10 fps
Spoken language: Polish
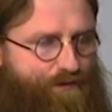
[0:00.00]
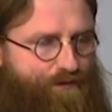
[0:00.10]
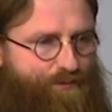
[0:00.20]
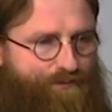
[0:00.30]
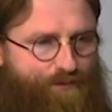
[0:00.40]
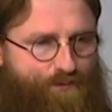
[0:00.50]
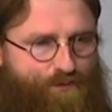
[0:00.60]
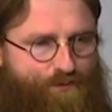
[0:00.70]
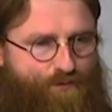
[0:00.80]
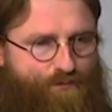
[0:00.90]
Z
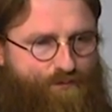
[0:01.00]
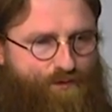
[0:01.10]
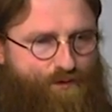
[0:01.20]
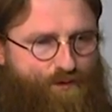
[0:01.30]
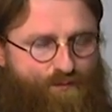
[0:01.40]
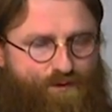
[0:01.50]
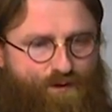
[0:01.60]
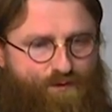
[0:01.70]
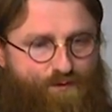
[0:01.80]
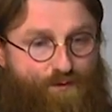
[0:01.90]
pewnością e,
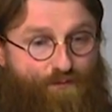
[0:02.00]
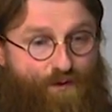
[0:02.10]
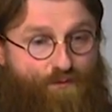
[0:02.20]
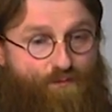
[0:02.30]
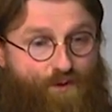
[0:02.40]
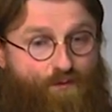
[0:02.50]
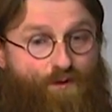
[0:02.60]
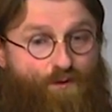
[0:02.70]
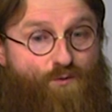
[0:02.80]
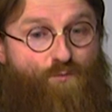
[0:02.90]
komentatorzy twierdzą, że on
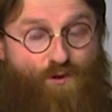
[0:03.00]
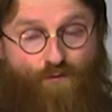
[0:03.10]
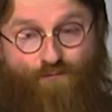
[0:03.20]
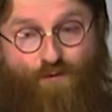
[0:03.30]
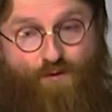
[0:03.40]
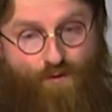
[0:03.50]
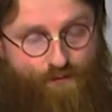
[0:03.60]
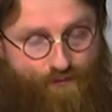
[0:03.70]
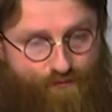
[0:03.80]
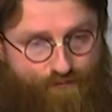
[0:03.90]
kiedyś musiał
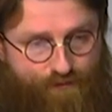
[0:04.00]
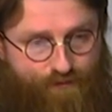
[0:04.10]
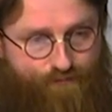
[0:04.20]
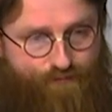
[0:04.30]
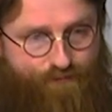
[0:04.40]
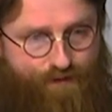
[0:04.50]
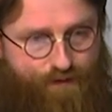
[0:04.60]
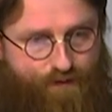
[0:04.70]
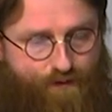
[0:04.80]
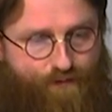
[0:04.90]
widzieć.
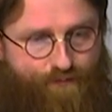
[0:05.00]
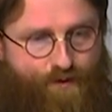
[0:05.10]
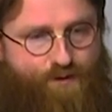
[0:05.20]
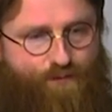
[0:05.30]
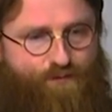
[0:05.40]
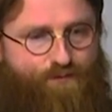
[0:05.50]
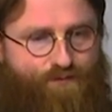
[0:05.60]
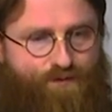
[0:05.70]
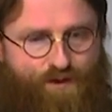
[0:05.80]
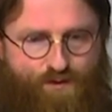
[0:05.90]
Dlatego wiedział, co
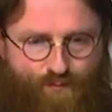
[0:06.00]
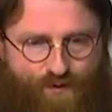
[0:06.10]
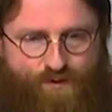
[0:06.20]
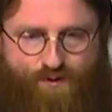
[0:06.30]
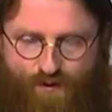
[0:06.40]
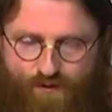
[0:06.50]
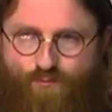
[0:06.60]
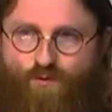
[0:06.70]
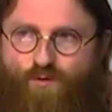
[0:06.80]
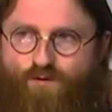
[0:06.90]
to znaczy patrzeć na
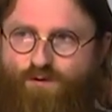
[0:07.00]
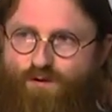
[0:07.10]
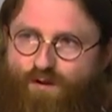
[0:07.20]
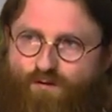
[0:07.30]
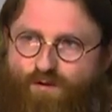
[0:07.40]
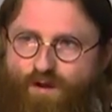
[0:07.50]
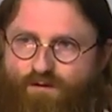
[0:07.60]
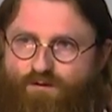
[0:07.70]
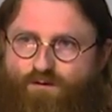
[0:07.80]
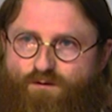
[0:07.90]
słońce, na
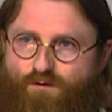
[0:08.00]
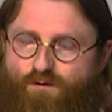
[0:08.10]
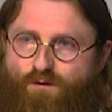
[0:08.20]
gwiazdy,